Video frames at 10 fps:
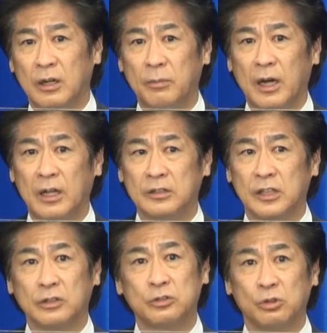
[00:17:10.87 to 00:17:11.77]
まあ、
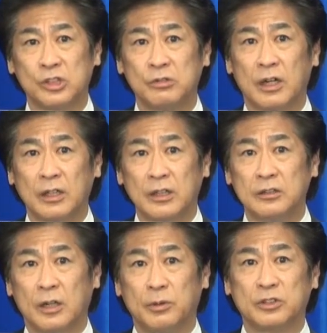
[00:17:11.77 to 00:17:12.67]
生活様式は
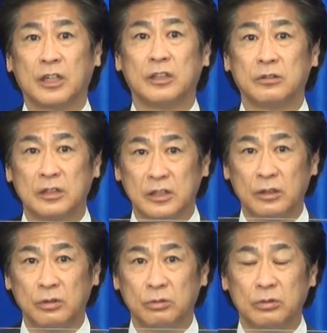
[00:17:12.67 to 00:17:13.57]
なるべく避けてくださ
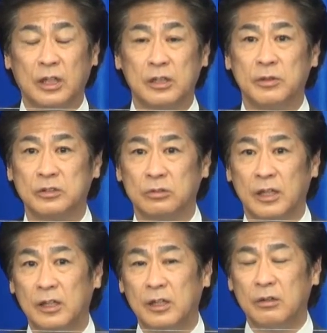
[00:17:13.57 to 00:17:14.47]
いということでありますので